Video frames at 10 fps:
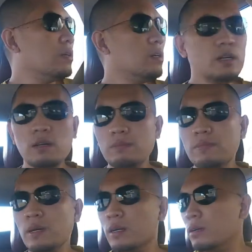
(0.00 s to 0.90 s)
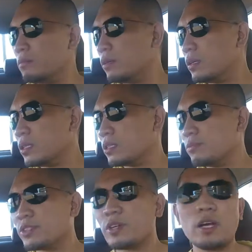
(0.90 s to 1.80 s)
ay aba mag
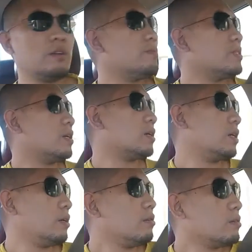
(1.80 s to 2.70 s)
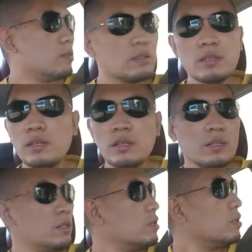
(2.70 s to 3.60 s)
subscribe na kayo
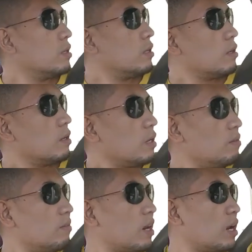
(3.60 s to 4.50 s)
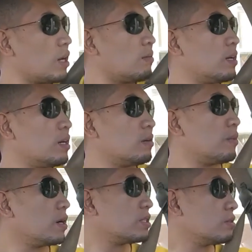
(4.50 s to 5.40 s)
libre lang naman ang
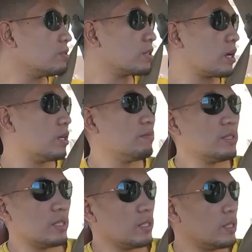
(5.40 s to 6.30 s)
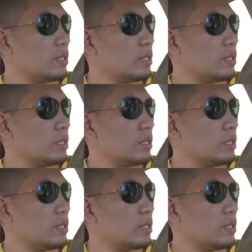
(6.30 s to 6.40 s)
pag subscribe eh